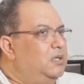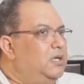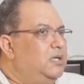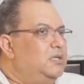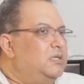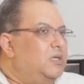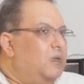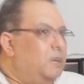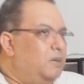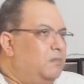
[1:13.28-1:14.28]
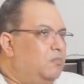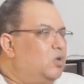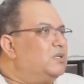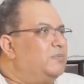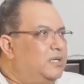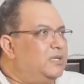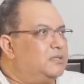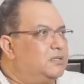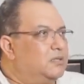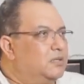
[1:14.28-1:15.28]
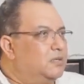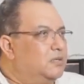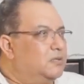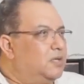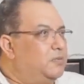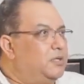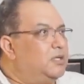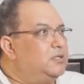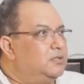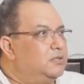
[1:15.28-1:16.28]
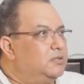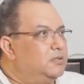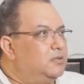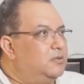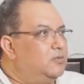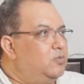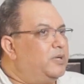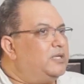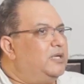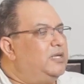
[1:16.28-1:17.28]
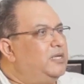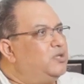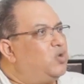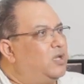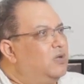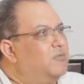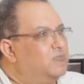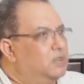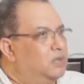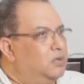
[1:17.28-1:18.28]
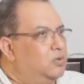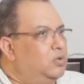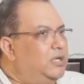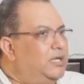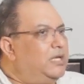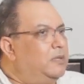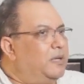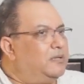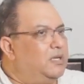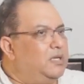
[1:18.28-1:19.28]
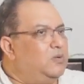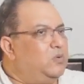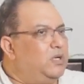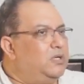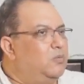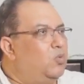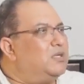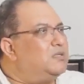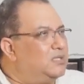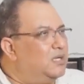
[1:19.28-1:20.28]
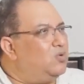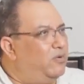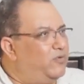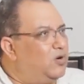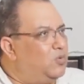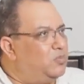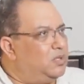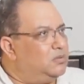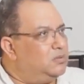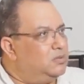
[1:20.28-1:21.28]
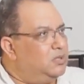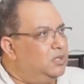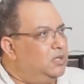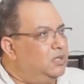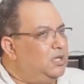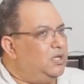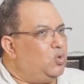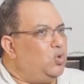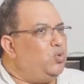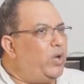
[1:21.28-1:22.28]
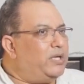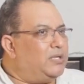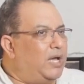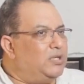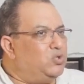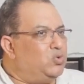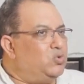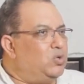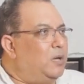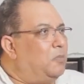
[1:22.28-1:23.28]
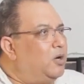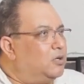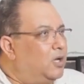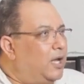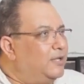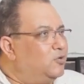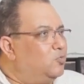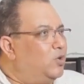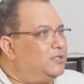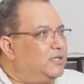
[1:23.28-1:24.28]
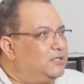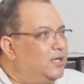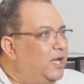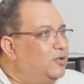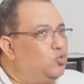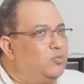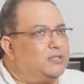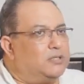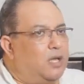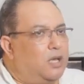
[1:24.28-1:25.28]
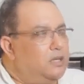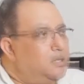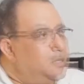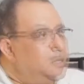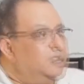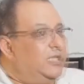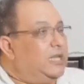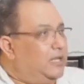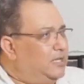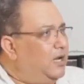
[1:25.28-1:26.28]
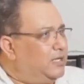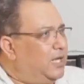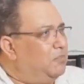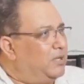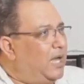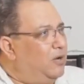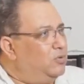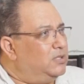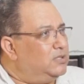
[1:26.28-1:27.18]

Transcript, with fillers: لان معظم الناس طيبين جدا ومحتاجين يعيشوا حياه افضل كل اللي احنا محتاجينه ان المؤسسات تقف وراهم بقى يعني كل واحد عنده عماره عنده مؤسسه عنده مصنع ده اللي اركان بتحاول